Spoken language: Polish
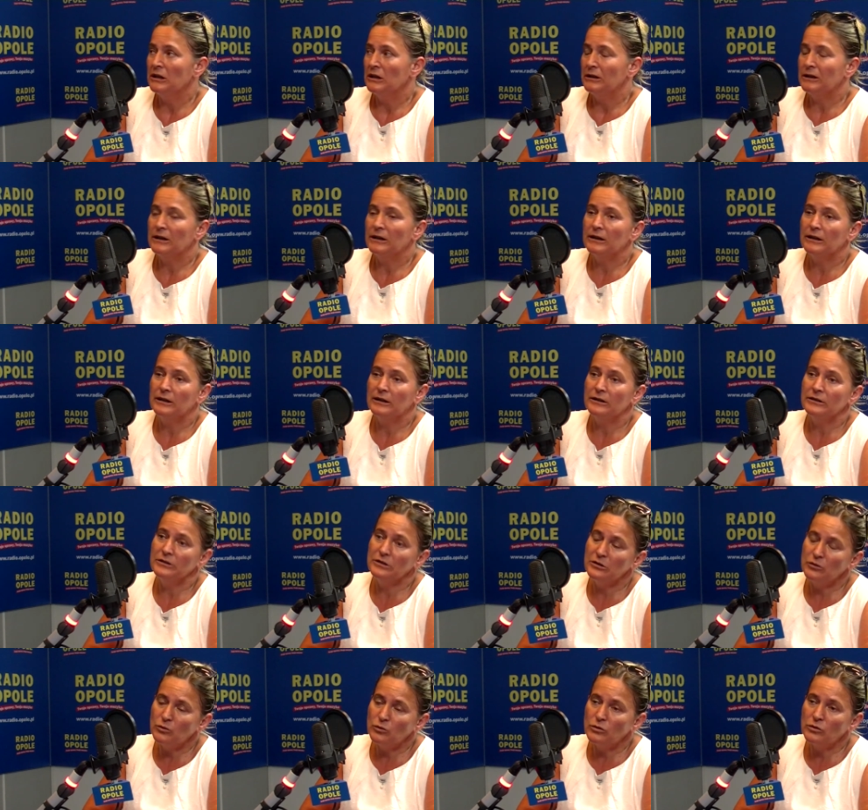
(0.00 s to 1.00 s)
a
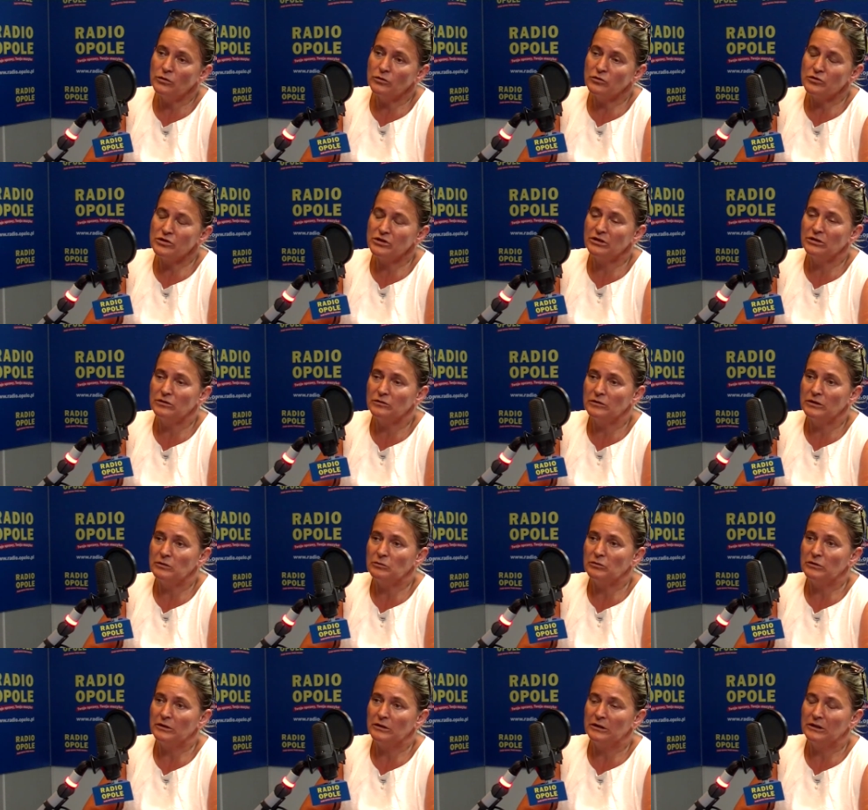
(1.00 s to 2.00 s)
niedługo już się
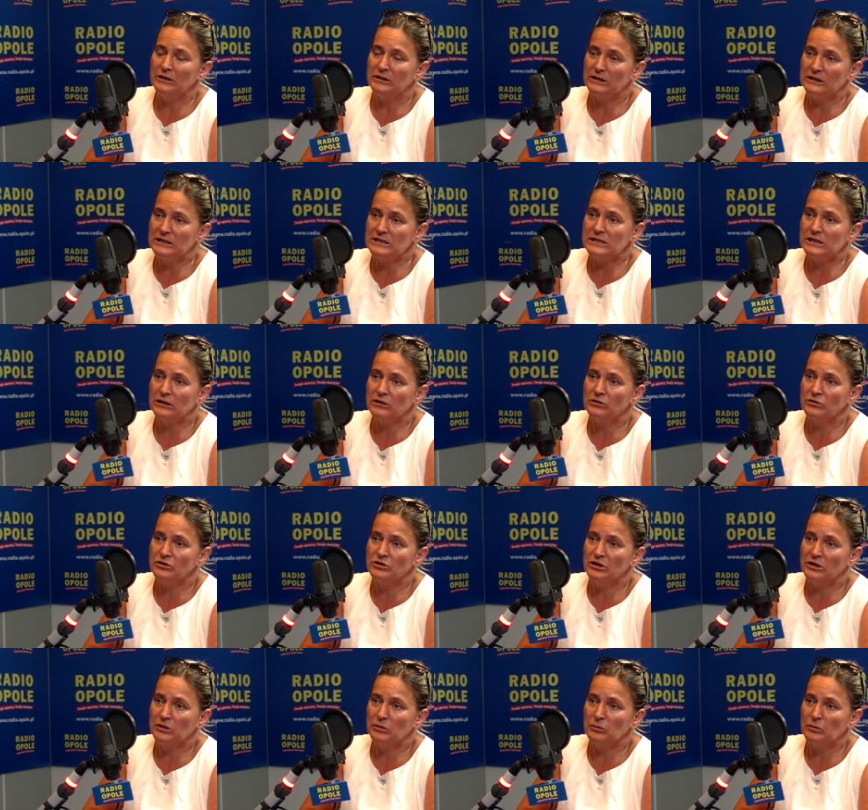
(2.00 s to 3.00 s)
dowiemy. 11
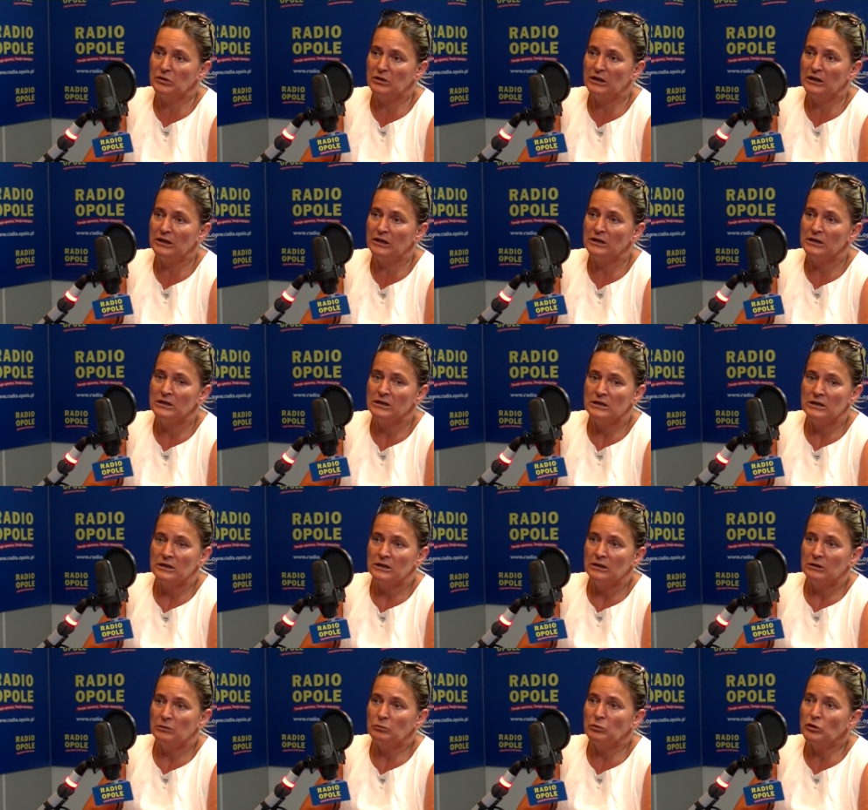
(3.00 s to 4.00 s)
sierpnia
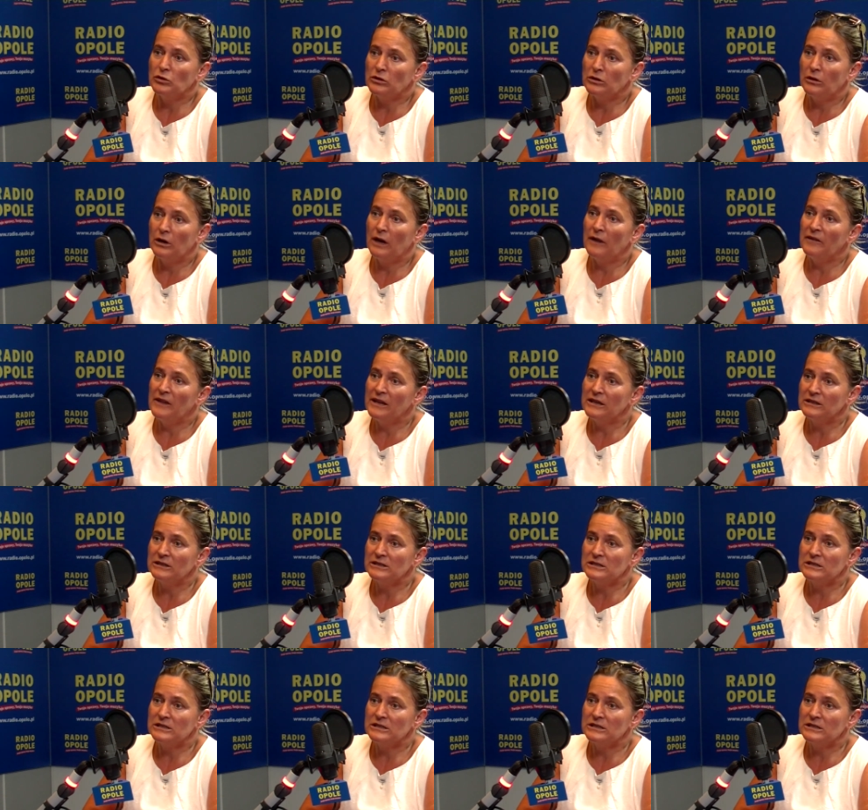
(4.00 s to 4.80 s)
Biuro Analiz